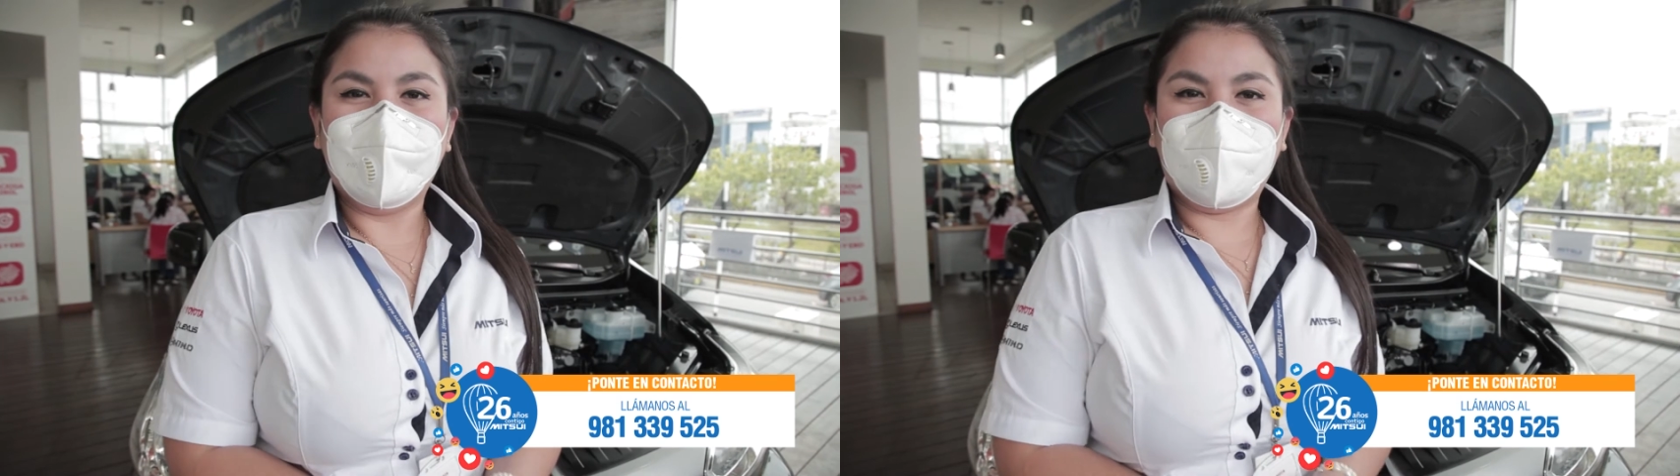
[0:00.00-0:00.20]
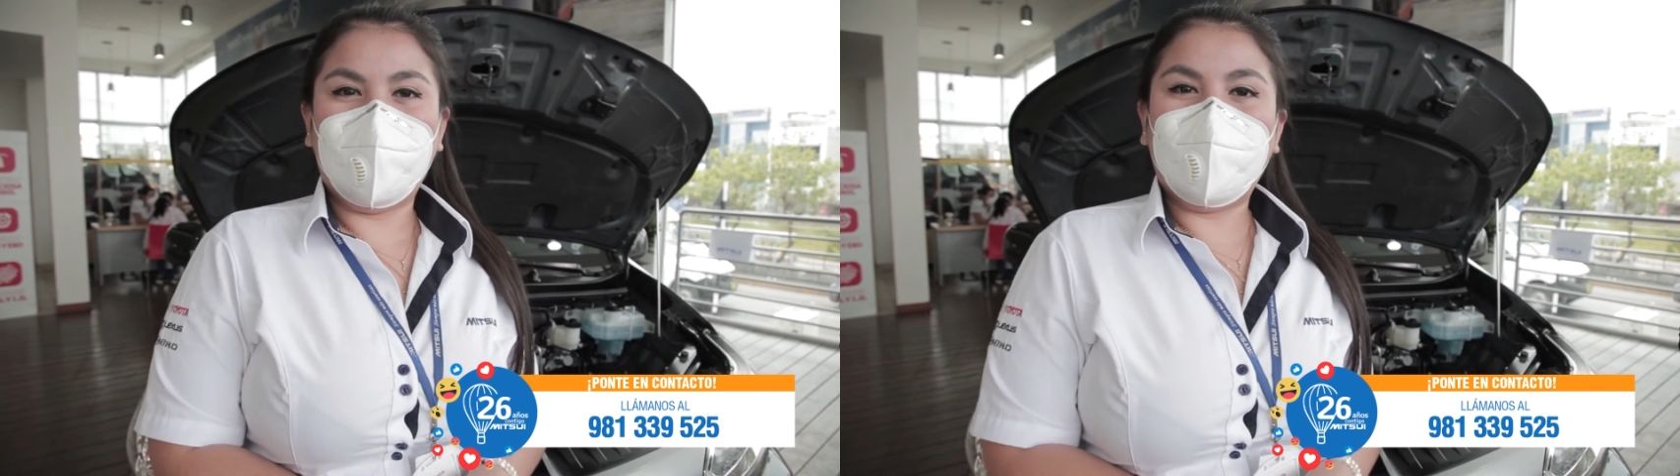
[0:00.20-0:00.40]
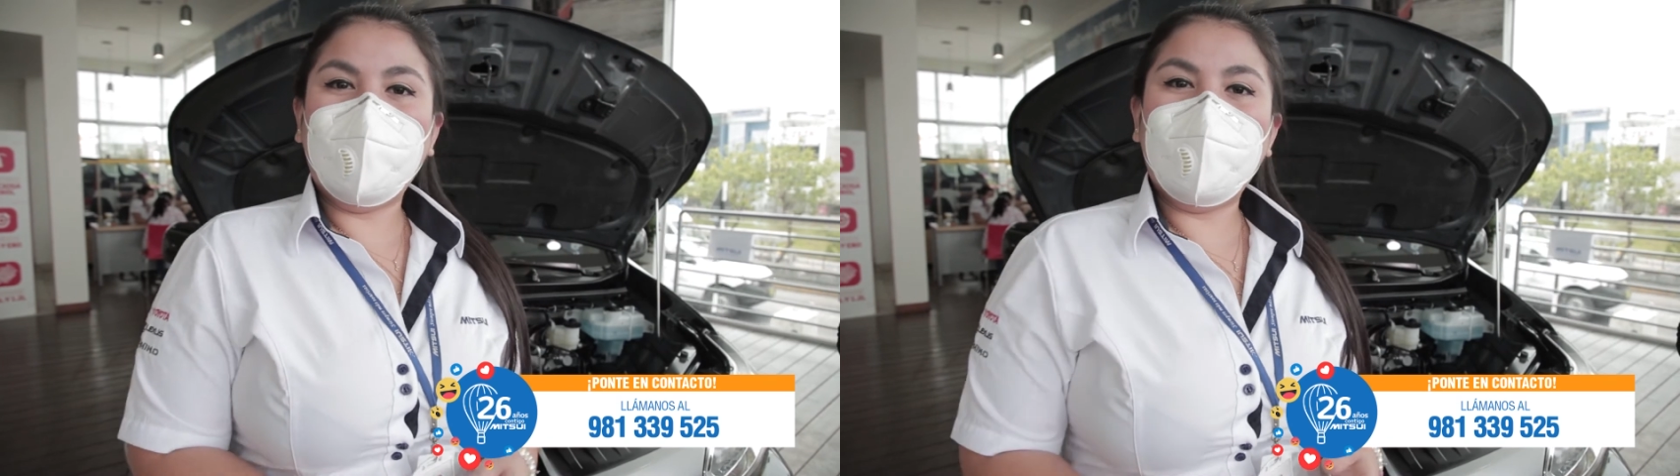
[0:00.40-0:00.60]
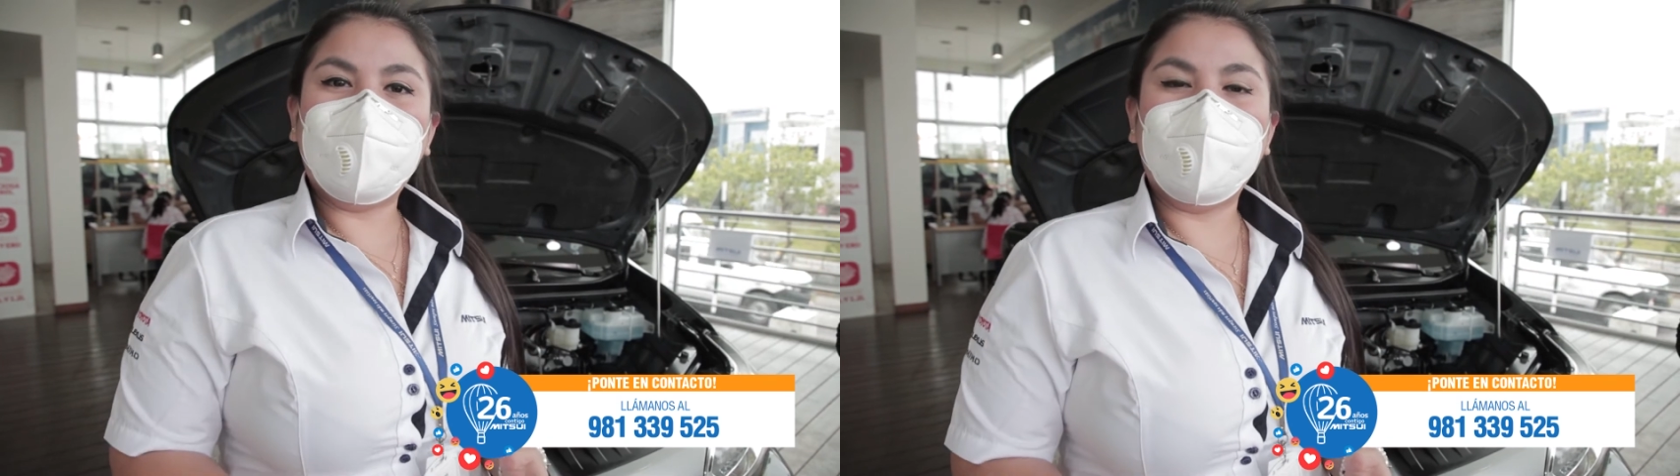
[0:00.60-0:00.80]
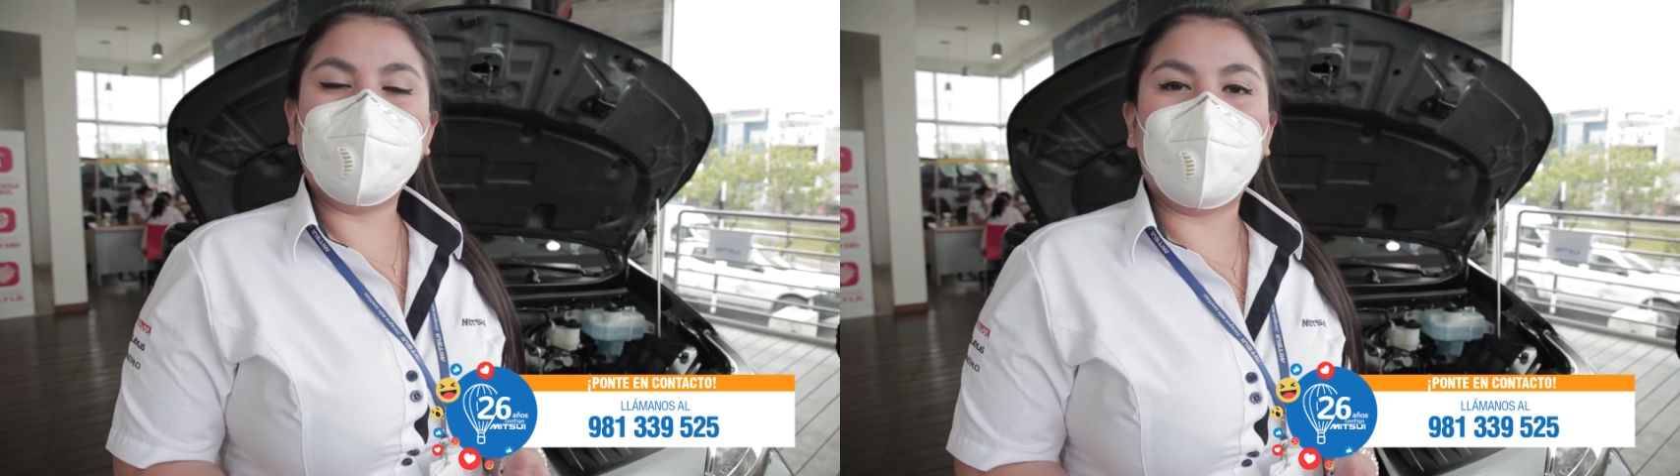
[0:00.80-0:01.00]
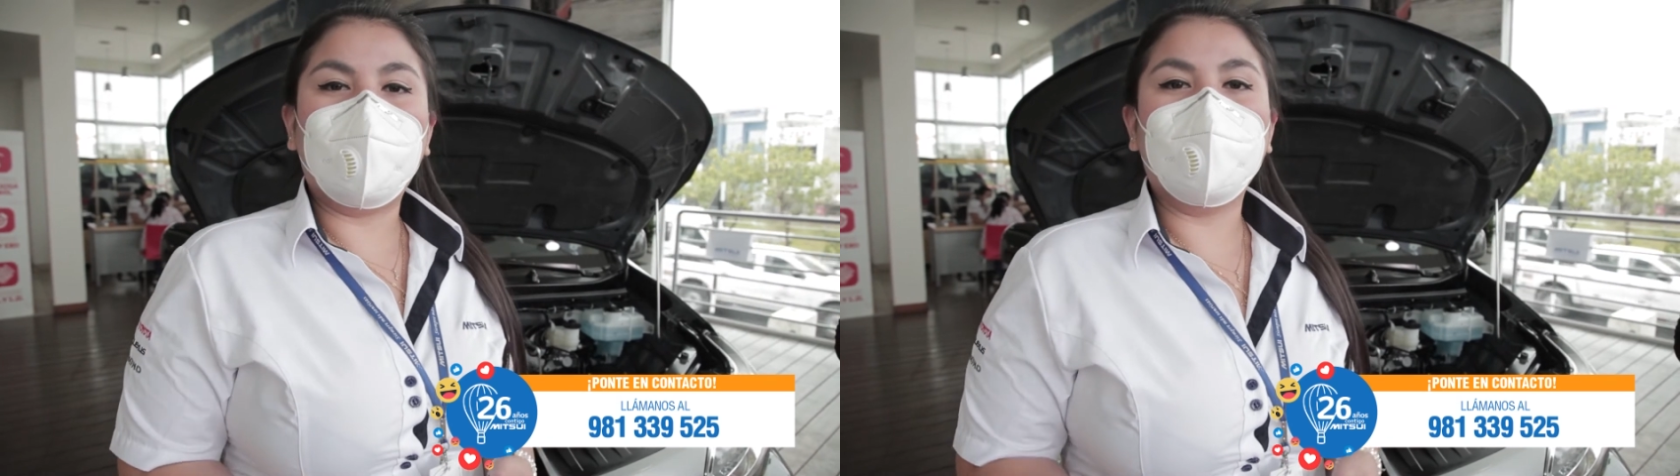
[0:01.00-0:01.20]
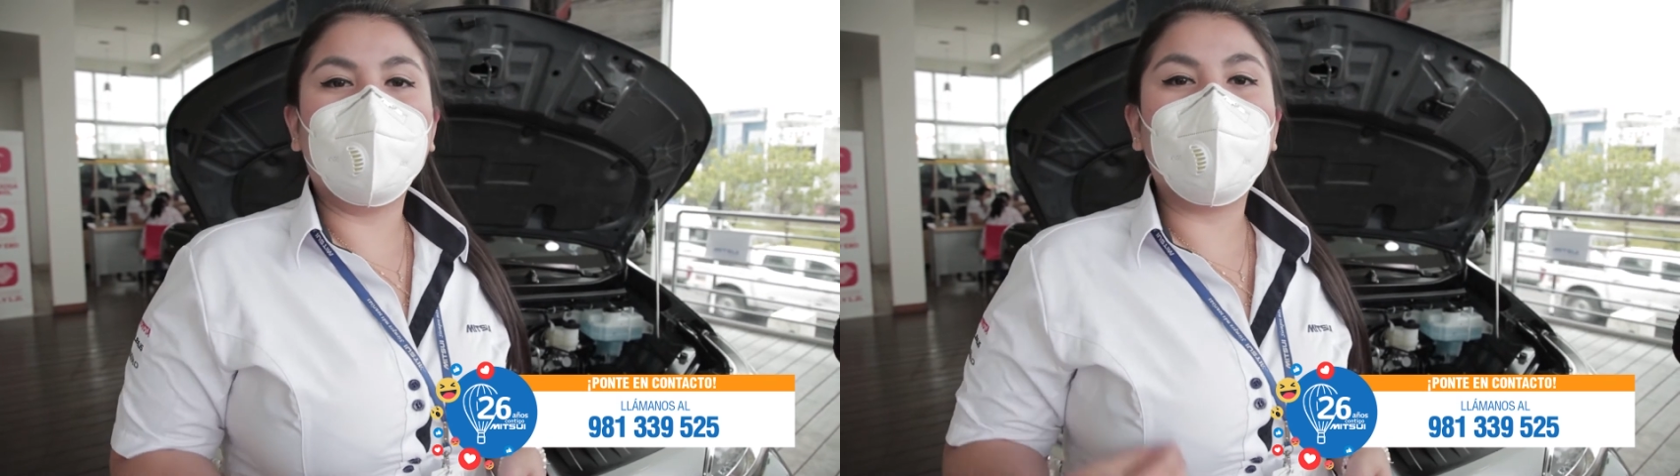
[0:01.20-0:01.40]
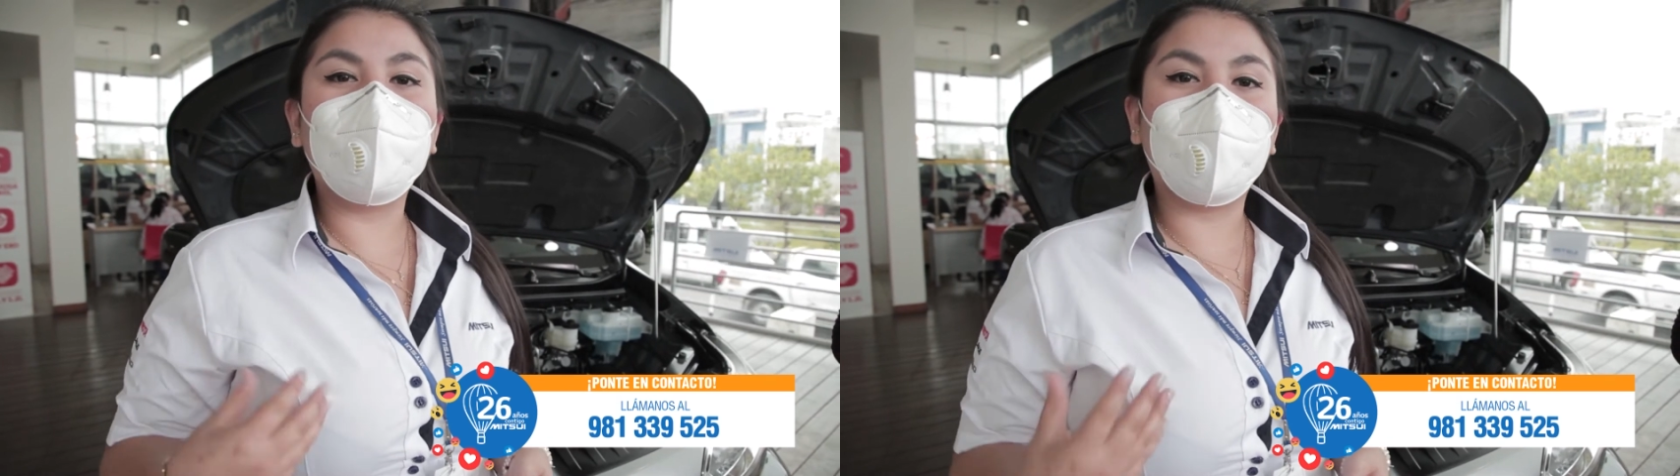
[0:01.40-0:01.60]
¿Qué quiere decir? Que viene
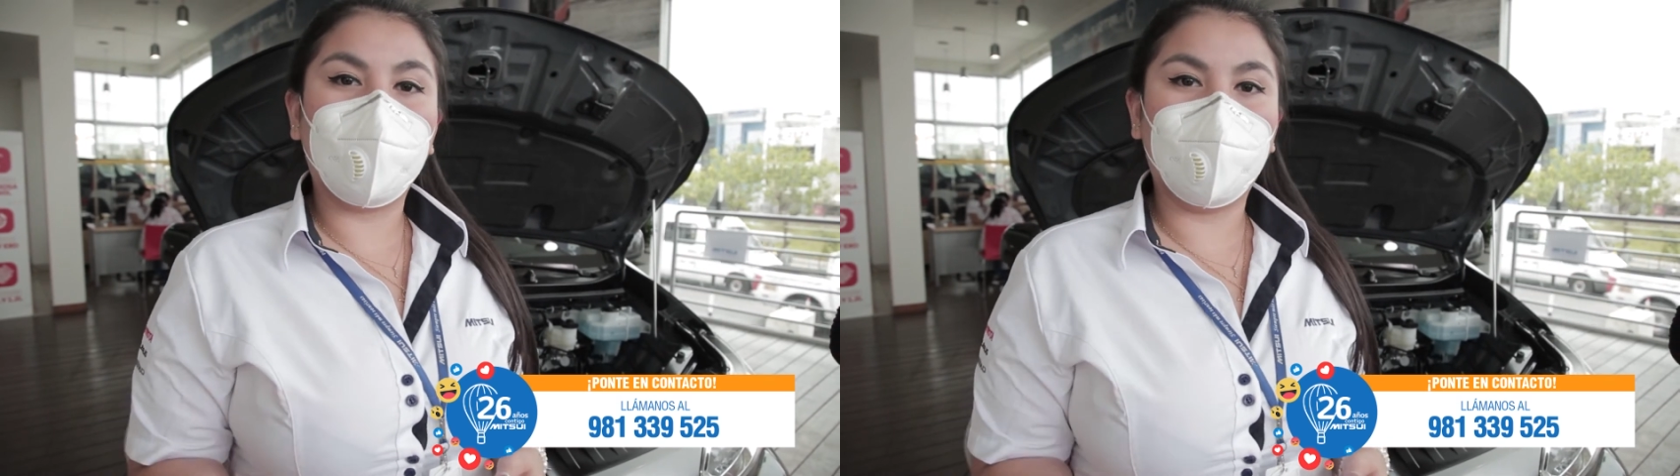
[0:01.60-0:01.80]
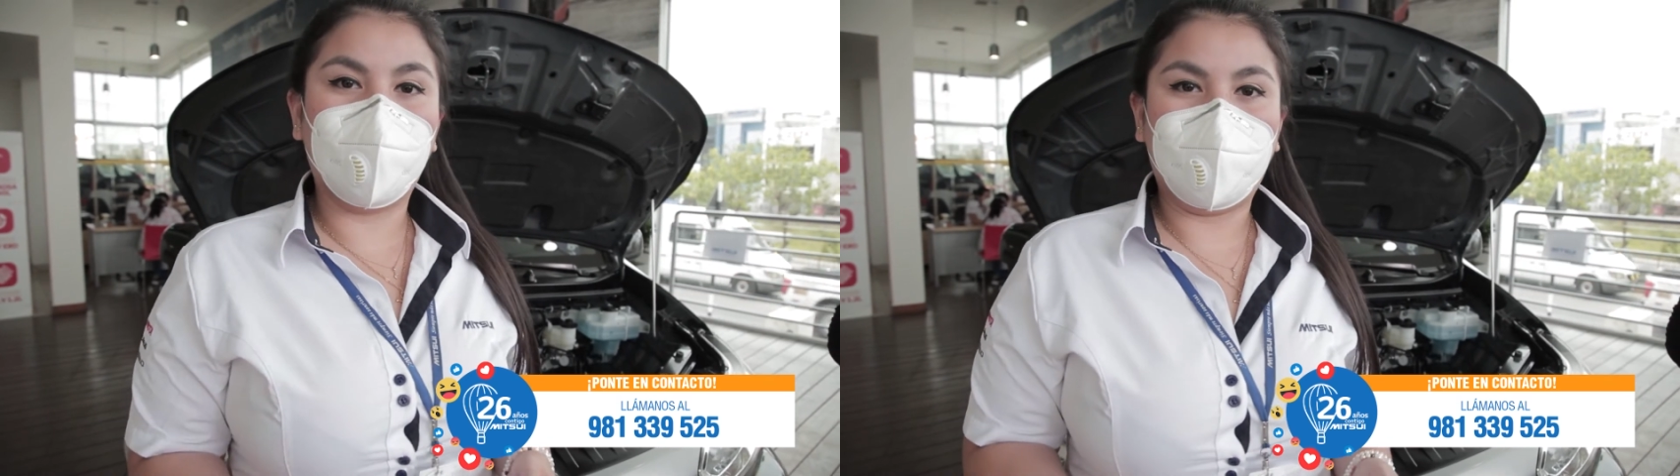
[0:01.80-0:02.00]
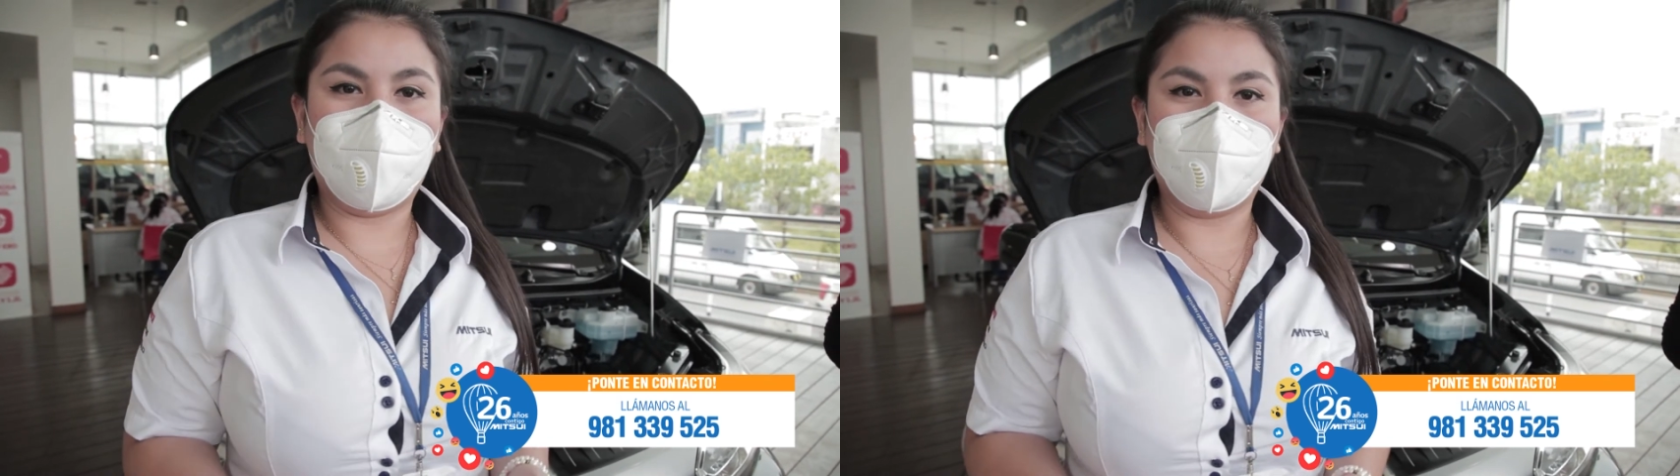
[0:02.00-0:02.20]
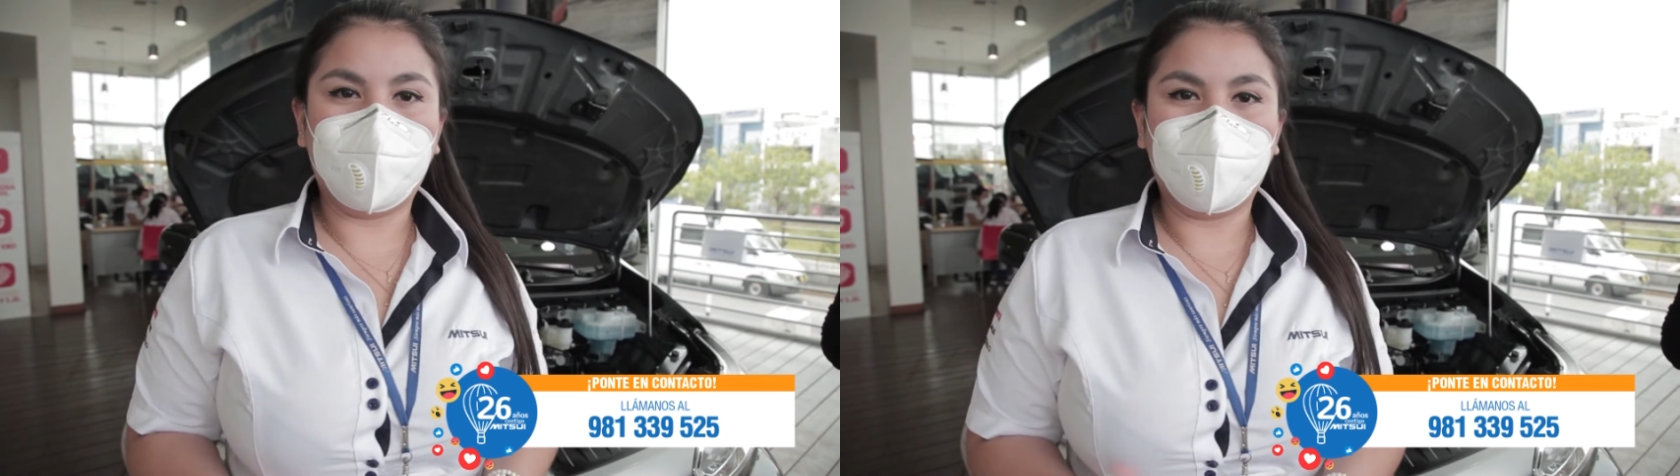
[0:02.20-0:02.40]
con corona.